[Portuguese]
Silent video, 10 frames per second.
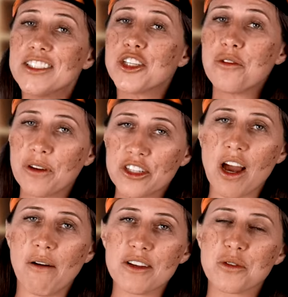Antes de
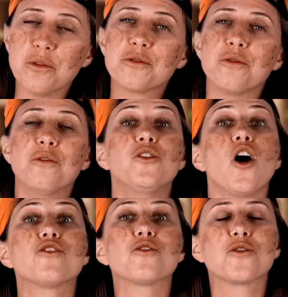fechar o assunto, o
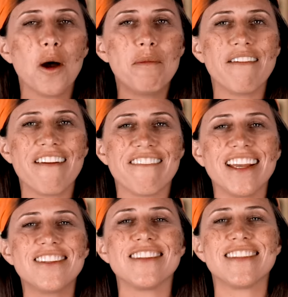nosso
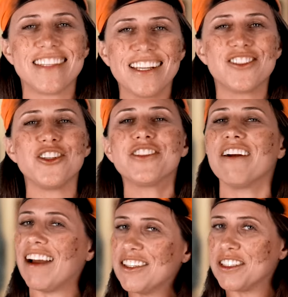sobrevivente
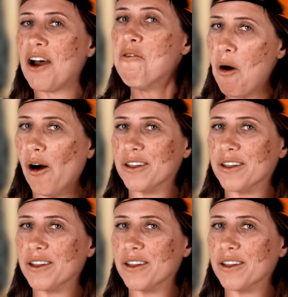cientista vai te dar um